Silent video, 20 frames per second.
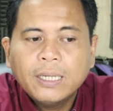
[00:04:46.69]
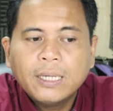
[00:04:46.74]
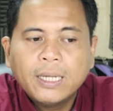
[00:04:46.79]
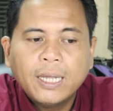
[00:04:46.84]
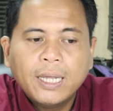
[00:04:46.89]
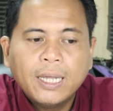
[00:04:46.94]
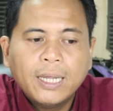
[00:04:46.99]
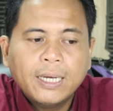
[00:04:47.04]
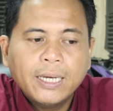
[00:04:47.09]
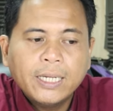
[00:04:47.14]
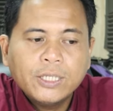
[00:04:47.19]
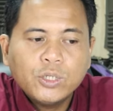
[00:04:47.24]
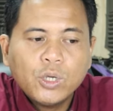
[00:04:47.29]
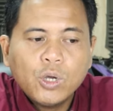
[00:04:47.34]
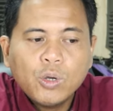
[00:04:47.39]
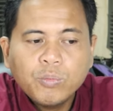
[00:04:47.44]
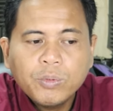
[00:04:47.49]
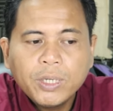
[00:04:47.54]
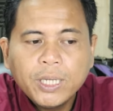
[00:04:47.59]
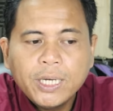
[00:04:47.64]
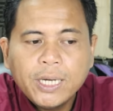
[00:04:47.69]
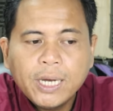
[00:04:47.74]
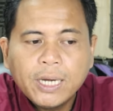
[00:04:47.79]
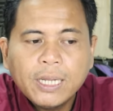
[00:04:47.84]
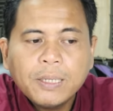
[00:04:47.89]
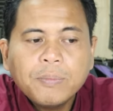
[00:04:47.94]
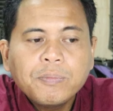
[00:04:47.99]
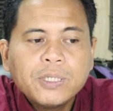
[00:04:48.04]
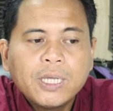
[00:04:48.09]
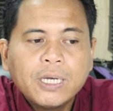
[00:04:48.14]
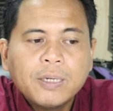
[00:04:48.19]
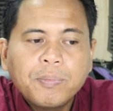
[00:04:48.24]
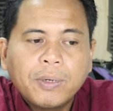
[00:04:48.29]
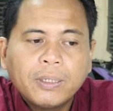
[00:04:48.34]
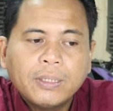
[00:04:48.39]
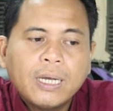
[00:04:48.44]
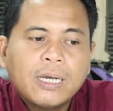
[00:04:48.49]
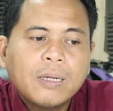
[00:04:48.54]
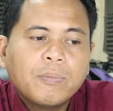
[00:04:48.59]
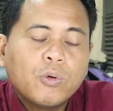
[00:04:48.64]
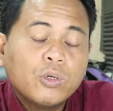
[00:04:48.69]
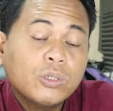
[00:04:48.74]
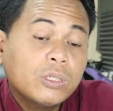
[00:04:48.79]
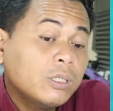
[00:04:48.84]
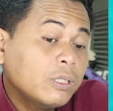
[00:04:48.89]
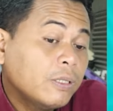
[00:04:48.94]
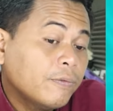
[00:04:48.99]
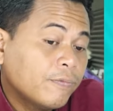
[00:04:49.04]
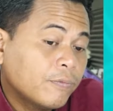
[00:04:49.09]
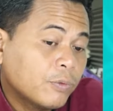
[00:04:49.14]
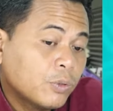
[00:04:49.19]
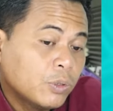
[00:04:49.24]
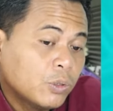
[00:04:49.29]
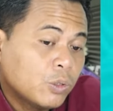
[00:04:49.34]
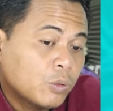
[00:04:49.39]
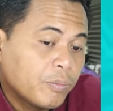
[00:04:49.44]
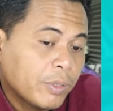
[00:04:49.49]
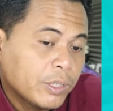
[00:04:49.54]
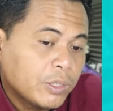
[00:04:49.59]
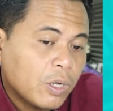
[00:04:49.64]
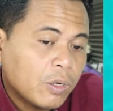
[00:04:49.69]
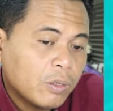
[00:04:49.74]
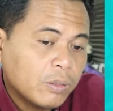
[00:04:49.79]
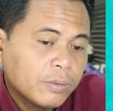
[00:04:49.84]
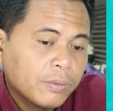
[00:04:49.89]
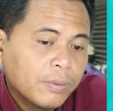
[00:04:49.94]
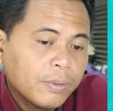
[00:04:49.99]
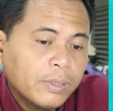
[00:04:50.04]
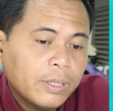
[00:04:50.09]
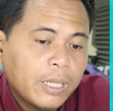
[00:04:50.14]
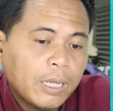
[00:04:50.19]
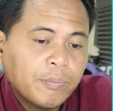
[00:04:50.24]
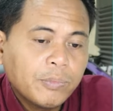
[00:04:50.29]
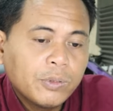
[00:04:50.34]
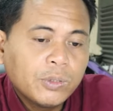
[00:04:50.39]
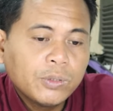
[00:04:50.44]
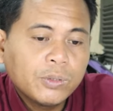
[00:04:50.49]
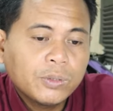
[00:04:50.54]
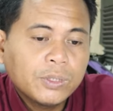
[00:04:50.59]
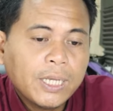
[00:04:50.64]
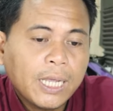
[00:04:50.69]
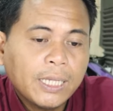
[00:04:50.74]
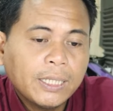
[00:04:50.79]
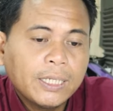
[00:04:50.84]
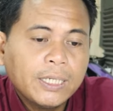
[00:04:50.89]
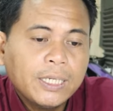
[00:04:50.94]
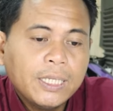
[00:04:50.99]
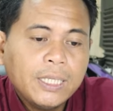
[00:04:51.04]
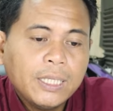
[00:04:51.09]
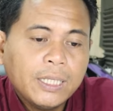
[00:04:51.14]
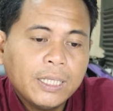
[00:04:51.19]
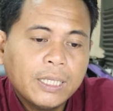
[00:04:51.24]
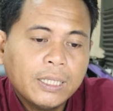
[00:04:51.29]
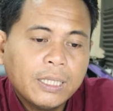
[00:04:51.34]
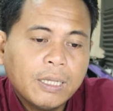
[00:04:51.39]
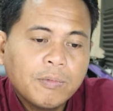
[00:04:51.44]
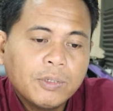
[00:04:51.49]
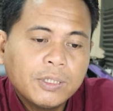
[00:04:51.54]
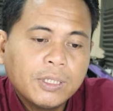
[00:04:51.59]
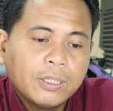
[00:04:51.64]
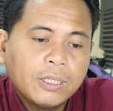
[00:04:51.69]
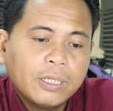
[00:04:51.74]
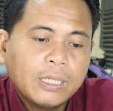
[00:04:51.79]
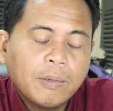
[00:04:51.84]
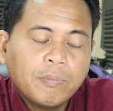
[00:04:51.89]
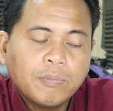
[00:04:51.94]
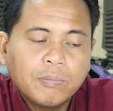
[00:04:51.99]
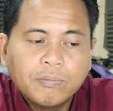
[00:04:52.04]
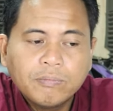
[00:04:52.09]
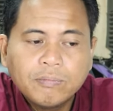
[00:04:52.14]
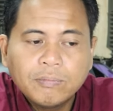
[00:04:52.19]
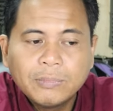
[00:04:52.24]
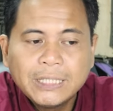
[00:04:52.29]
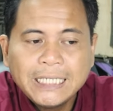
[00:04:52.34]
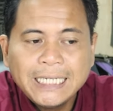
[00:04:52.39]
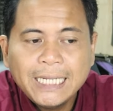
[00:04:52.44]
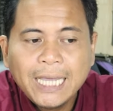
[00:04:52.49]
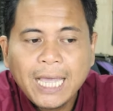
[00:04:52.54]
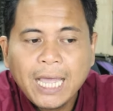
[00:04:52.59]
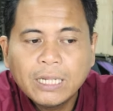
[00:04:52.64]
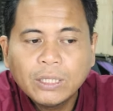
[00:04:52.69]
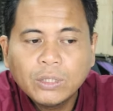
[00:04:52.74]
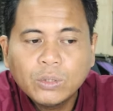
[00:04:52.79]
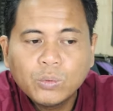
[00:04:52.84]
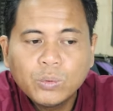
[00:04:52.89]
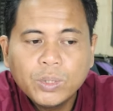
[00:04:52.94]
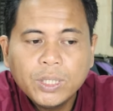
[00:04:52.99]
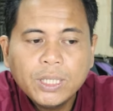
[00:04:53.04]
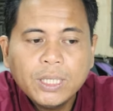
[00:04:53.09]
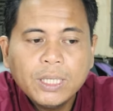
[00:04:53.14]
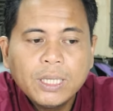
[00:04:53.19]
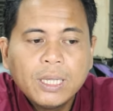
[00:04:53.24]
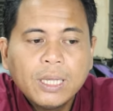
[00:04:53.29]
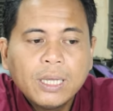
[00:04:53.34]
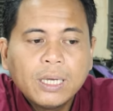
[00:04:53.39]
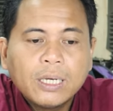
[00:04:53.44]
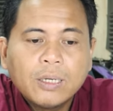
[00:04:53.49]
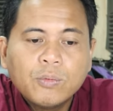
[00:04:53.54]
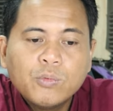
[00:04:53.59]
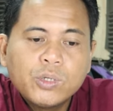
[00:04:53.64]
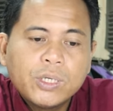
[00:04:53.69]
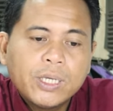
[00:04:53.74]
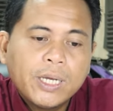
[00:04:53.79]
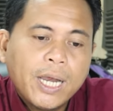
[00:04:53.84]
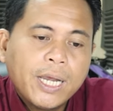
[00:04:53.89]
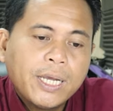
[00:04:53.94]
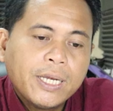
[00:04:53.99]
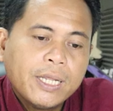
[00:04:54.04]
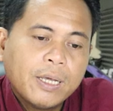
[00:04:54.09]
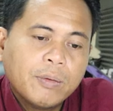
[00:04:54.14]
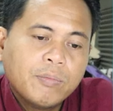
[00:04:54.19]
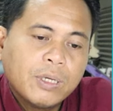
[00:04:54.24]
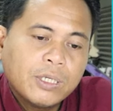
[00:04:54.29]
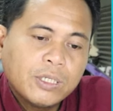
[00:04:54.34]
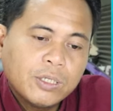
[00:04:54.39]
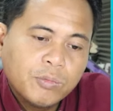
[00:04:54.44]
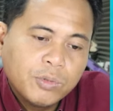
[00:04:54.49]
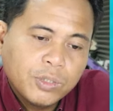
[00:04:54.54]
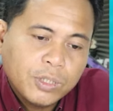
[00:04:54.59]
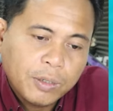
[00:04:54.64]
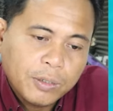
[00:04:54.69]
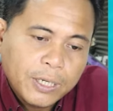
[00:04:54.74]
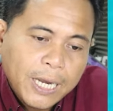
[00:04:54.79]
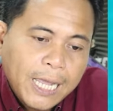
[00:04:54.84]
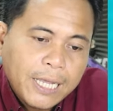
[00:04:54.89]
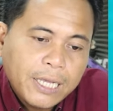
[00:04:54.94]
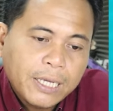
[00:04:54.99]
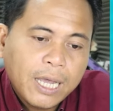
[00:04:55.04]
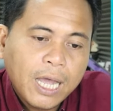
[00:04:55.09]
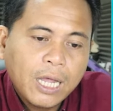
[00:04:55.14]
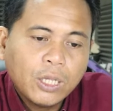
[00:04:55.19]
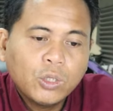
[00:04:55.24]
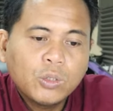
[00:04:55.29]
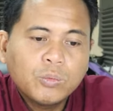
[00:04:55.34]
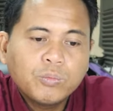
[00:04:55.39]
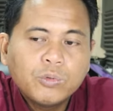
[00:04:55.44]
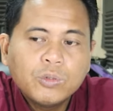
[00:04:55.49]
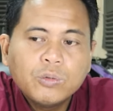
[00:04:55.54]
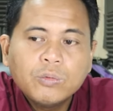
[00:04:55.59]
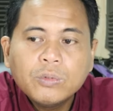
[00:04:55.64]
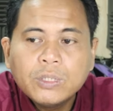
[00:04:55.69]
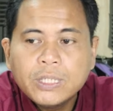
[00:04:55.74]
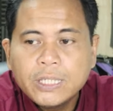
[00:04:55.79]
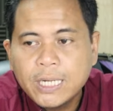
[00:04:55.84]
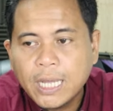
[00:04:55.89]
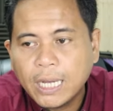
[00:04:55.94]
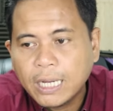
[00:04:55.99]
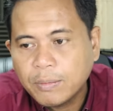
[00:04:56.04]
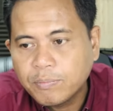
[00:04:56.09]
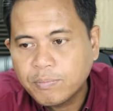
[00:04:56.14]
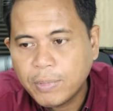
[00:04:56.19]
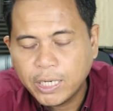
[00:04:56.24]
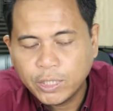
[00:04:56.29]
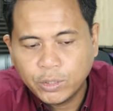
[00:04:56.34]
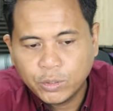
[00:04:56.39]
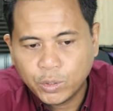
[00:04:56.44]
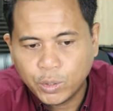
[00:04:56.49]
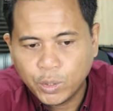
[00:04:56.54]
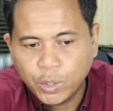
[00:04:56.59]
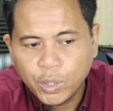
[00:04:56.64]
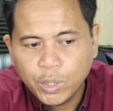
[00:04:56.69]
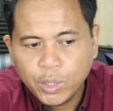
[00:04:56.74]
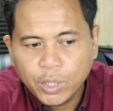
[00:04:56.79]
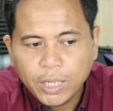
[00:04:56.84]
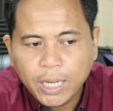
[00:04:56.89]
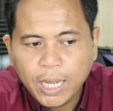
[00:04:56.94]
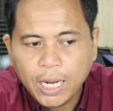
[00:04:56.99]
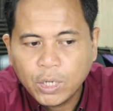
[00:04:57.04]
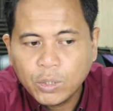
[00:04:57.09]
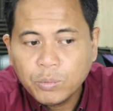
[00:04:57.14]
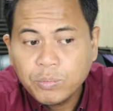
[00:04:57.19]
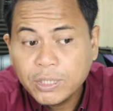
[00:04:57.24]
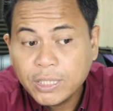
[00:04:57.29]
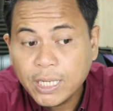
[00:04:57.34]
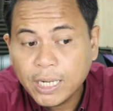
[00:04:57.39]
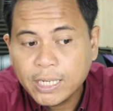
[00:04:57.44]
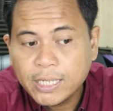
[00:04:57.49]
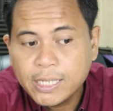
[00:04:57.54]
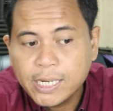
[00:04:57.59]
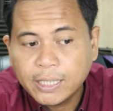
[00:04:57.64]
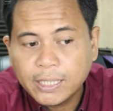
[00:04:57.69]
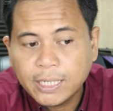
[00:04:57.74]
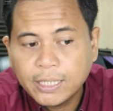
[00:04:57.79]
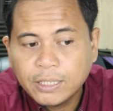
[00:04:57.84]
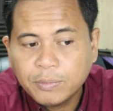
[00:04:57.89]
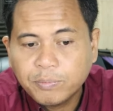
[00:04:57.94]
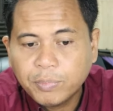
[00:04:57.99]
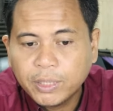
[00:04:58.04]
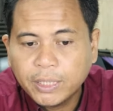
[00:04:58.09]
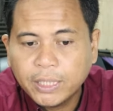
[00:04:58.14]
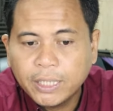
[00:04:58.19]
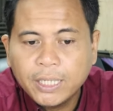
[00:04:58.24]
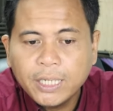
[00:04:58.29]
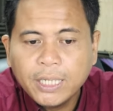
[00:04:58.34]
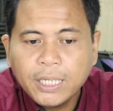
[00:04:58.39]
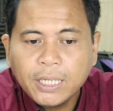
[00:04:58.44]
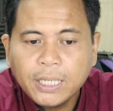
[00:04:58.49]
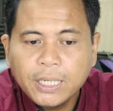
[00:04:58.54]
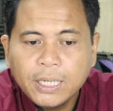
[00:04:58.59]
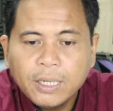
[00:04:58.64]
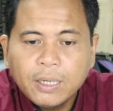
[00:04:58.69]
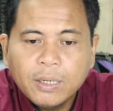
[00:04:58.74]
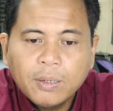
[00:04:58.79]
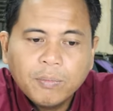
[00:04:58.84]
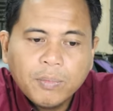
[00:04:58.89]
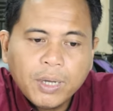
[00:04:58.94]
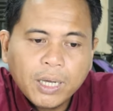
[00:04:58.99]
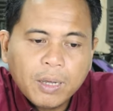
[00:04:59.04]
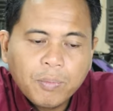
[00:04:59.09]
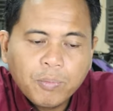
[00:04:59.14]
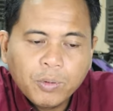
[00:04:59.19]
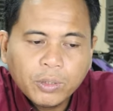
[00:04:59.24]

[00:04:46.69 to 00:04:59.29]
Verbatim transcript: Uh, let's hope ini adalah menjadi pertanda positif untuk besok. Tapi untuk saat ini kita masih tetap dihantui kemungkinan dia masih bisa naik ataupun dia kembali turun. Kalau misalkan dia terisi seperti ini, maka